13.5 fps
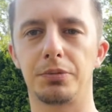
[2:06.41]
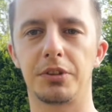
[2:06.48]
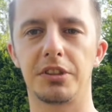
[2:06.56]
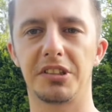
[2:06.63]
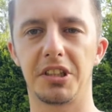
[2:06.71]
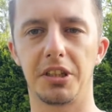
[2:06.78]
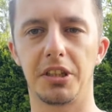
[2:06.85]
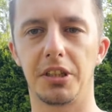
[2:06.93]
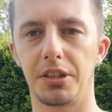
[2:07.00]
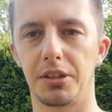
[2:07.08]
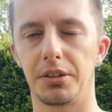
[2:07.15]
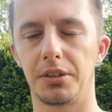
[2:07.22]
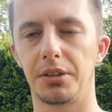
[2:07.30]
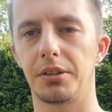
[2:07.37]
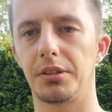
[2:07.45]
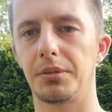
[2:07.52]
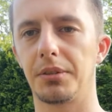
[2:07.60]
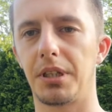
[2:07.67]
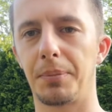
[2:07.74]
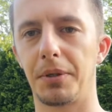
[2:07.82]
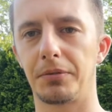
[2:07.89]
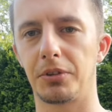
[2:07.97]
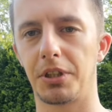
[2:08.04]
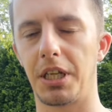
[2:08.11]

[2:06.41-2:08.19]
Wszystkich ich e, na pewno